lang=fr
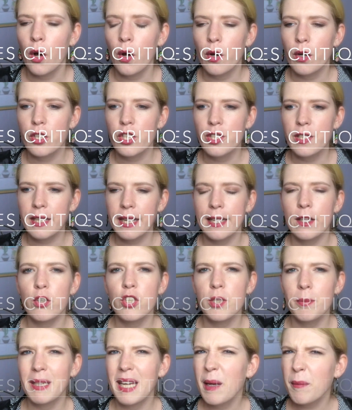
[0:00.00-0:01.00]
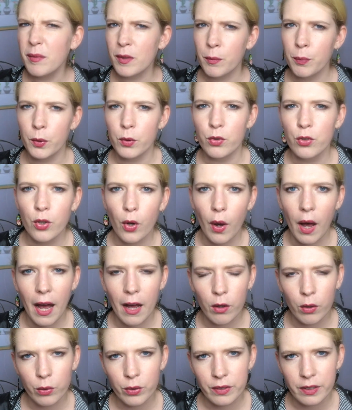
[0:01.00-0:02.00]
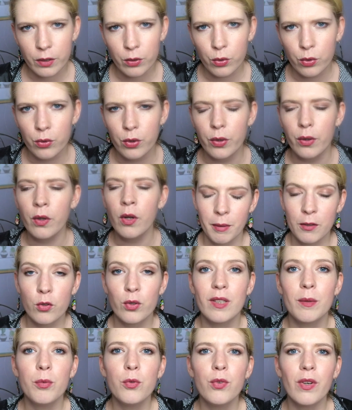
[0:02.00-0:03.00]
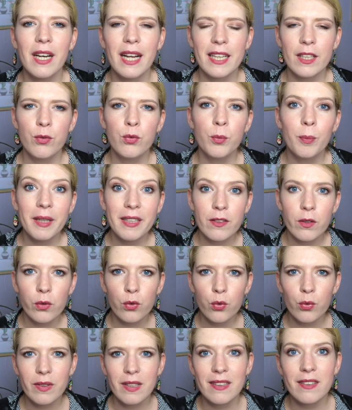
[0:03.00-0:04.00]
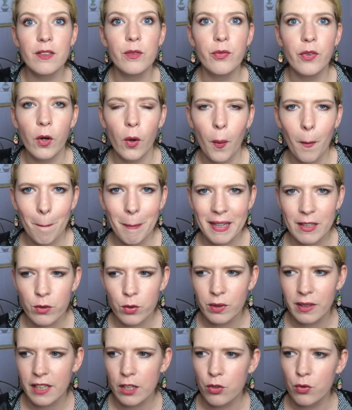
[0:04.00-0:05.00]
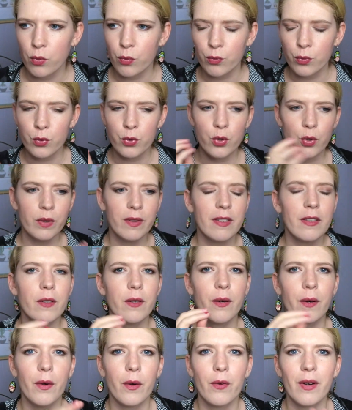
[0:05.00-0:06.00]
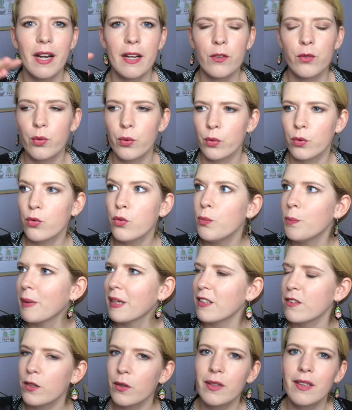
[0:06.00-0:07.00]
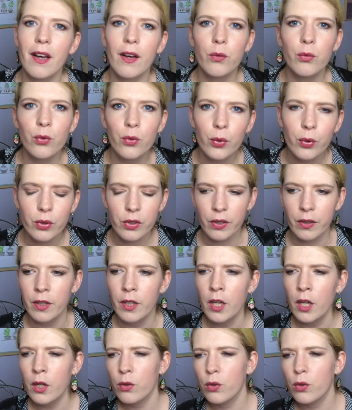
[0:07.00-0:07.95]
Euh, je dirais que j'ai mis un petit peu de temps à rentrer dedans parce qu'au début, voilà, il vous présente tous ces différents personnages dont vous sautez euh, voilà, d'une personne à une autre.